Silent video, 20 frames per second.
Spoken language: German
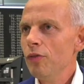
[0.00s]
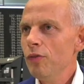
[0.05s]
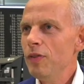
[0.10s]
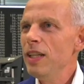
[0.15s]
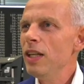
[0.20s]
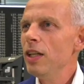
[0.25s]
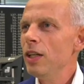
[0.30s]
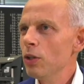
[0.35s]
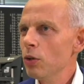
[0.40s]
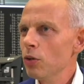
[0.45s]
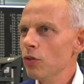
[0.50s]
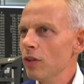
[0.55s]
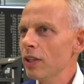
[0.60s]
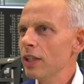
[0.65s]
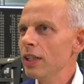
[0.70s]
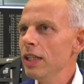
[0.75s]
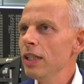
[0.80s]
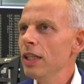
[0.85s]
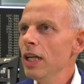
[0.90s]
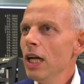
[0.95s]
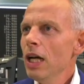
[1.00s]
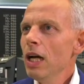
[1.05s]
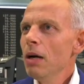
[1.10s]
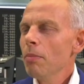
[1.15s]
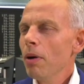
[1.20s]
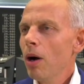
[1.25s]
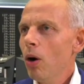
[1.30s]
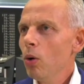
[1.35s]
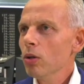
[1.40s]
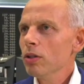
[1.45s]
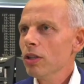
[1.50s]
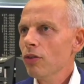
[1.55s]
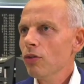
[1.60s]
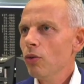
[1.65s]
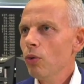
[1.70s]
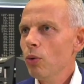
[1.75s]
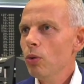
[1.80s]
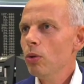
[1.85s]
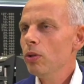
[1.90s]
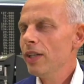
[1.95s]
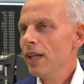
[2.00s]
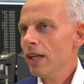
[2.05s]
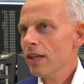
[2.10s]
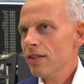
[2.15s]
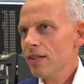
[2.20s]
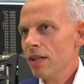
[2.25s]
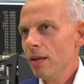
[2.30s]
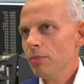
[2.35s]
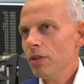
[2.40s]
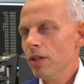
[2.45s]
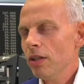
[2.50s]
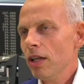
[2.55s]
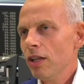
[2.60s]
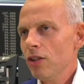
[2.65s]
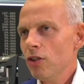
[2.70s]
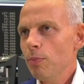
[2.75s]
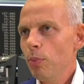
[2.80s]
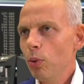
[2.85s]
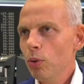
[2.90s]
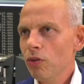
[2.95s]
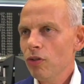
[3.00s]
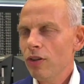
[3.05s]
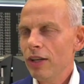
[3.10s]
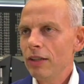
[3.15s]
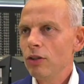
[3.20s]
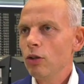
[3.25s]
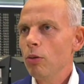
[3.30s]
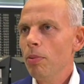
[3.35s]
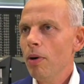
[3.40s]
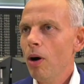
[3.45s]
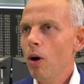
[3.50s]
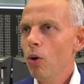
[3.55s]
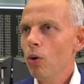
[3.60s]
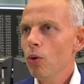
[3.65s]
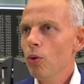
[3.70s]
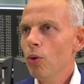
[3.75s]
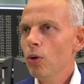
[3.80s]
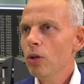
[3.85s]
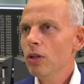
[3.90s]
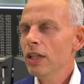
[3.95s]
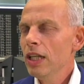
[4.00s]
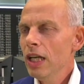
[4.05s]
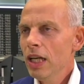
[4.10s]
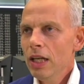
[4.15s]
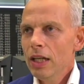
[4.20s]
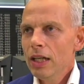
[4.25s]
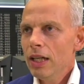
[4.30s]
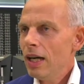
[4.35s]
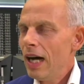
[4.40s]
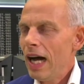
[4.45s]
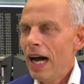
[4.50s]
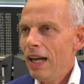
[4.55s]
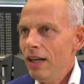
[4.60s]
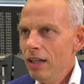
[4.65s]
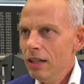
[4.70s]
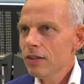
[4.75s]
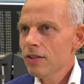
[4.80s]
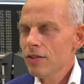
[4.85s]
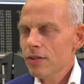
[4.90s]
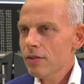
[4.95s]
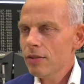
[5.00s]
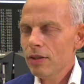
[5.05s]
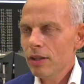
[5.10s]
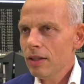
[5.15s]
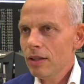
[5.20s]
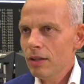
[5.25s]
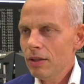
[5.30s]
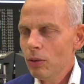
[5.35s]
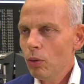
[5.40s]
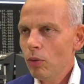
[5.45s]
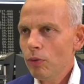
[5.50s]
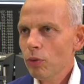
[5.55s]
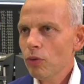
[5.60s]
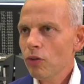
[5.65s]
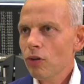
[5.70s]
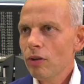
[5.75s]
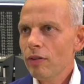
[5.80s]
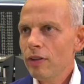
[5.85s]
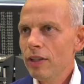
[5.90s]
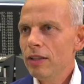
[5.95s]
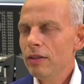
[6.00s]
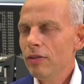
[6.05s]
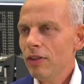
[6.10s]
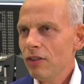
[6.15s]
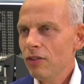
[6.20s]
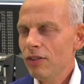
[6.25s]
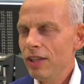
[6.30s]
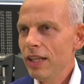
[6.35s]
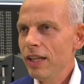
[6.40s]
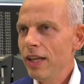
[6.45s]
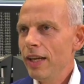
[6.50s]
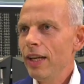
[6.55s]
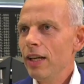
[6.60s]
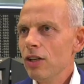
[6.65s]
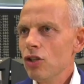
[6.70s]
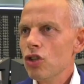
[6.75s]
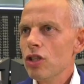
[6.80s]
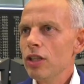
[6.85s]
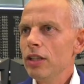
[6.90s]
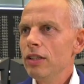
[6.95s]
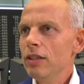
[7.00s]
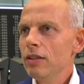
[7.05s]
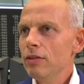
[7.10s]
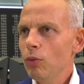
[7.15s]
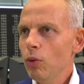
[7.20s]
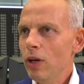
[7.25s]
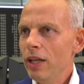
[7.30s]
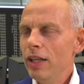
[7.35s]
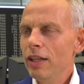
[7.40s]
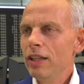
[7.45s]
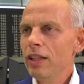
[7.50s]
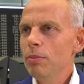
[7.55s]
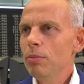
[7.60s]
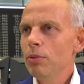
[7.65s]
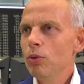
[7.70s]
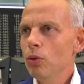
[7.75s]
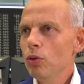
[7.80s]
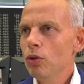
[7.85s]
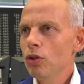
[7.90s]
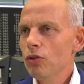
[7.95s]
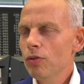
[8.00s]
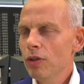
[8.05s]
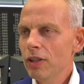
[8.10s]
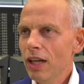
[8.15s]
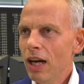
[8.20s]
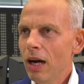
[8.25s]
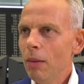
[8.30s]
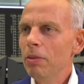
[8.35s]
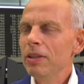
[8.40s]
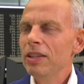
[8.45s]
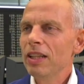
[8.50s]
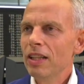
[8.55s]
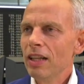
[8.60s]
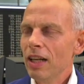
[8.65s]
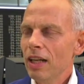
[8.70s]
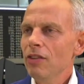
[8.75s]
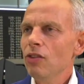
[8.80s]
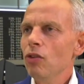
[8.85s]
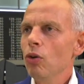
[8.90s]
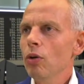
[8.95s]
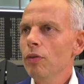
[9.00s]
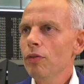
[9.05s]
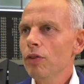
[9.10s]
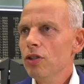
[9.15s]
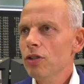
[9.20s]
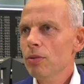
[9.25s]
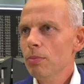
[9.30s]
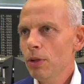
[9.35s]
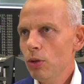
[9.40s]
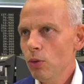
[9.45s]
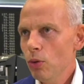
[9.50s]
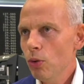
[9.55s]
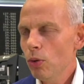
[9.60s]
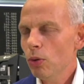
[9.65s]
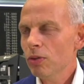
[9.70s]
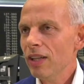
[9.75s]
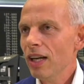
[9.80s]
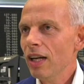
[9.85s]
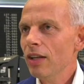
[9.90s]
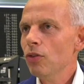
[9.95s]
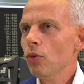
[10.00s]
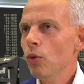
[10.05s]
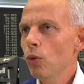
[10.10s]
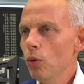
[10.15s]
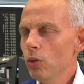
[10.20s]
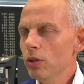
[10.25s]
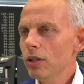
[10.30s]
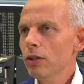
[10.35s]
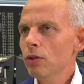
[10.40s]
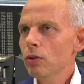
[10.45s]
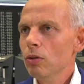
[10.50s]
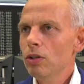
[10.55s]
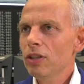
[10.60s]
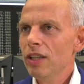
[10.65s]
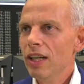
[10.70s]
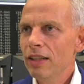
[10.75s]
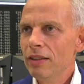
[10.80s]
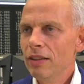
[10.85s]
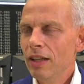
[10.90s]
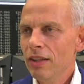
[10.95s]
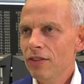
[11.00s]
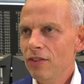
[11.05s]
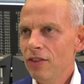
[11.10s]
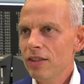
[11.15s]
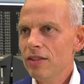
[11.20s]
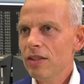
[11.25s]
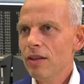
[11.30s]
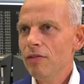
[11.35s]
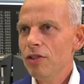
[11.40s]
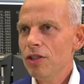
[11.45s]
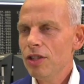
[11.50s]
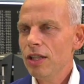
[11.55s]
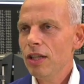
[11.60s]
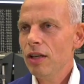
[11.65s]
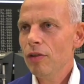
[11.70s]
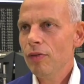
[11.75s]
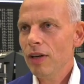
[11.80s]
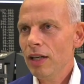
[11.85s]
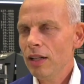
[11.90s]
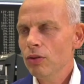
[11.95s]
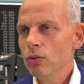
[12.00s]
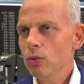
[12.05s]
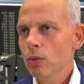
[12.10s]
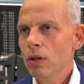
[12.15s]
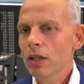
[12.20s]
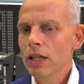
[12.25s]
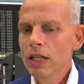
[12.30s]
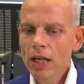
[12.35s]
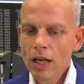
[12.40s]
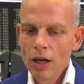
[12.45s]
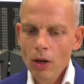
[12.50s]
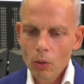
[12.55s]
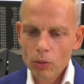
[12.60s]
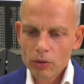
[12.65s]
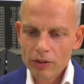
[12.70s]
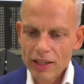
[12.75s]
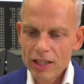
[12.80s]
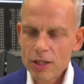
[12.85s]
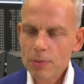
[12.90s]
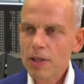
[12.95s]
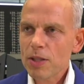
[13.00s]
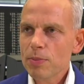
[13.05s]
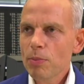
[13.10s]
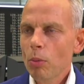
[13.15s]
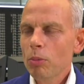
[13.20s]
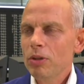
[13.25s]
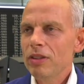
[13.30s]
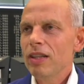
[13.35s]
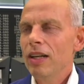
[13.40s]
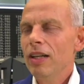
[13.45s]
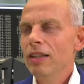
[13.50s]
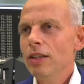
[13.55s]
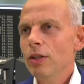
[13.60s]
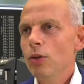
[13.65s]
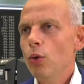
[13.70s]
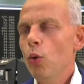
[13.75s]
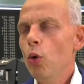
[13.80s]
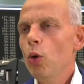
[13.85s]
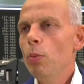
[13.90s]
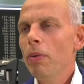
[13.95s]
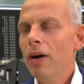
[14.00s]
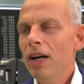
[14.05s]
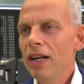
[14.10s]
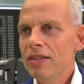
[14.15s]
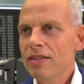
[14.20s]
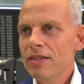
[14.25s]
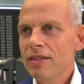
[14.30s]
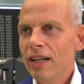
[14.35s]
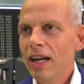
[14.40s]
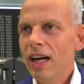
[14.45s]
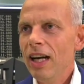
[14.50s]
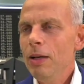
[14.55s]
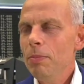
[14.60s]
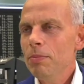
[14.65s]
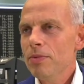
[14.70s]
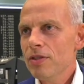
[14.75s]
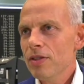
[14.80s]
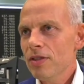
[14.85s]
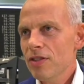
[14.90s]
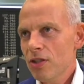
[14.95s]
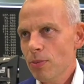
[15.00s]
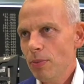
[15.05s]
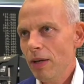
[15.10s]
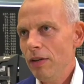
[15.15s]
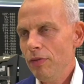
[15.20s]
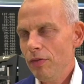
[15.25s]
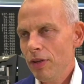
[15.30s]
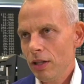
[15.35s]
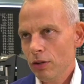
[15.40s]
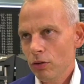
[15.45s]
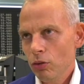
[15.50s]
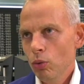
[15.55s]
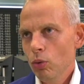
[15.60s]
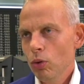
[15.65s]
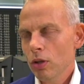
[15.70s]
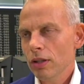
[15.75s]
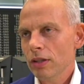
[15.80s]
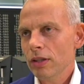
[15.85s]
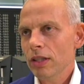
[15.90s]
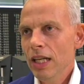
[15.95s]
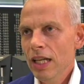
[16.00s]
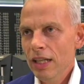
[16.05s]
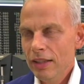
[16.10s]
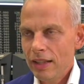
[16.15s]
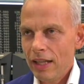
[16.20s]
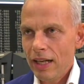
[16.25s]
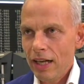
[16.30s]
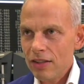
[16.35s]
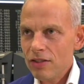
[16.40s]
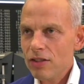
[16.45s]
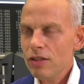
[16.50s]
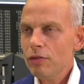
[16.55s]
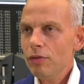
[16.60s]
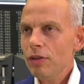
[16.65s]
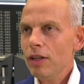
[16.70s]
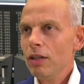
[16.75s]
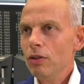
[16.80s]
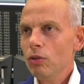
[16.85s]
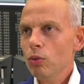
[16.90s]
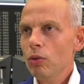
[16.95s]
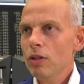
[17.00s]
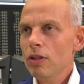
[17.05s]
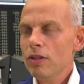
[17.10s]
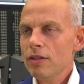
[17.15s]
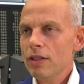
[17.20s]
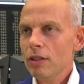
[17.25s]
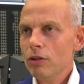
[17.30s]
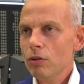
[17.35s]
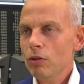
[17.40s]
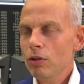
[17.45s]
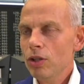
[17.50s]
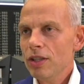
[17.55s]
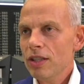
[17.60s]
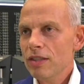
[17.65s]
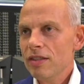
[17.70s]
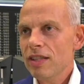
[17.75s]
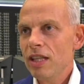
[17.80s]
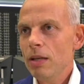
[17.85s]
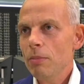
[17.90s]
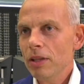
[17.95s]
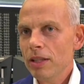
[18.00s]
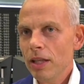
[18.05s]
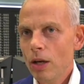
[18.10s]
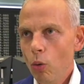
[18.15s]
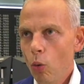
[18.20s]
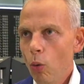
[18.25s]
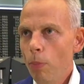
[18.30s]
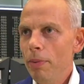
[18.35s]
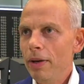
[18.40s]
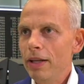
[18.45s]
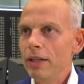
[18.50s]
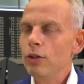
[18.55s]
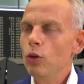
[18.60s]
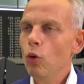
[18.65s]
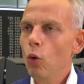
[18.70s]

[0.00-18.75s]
Viel Industrie braucht das Öl, der gesamte Transportsektor braucht Öl alles äh, auf unserer Welt, was Dinge herstellt, wo Energie benötigt wird, arbeitet ganz häufig mit Öl. Und da ist Öl natürlich ein, ein sehr, sehr wichtiger Faktor. Und das, was momentan den Ölpreis treibt, sind zwei Faktoren. Der erste Faktor ist natürlich das Thema der OPEC.